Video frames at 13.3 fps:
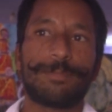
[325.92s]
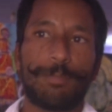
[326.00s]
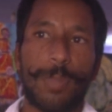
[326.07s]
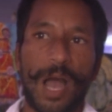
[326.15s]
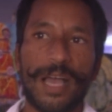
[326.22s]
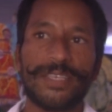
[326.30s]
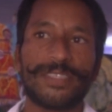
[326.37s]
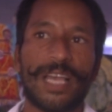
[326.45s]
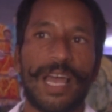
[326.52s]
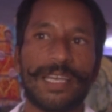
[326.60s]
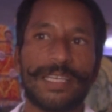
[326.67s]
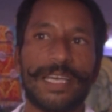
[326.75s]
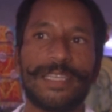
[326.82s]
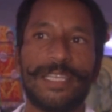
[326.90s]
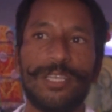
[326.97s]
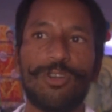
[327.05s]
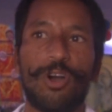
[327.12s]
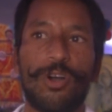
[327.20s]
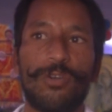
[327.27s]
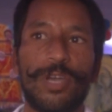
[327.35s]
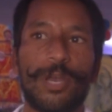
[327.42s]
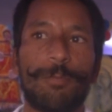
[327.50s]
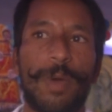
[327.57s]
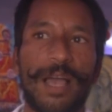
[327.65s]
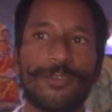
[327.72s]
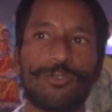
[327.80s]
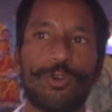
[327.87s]
पाँच साल के दिन होवे और
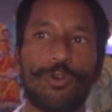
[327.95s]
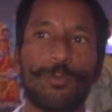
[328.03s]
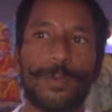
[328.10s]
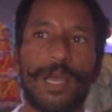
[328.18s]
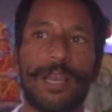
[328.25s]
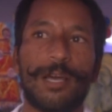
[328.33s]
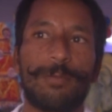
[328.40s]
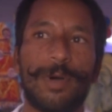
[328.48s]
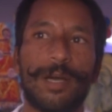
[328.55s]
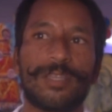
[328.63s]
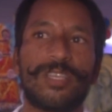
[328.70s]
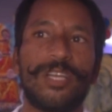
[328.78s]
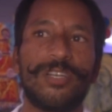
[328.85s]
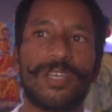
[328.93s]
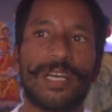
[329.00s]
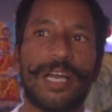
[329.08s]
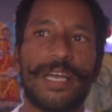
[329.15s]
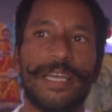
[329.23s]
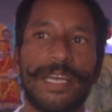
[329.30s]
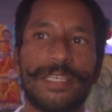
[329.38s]
पाँच सौ रुपया लगभग तीन टका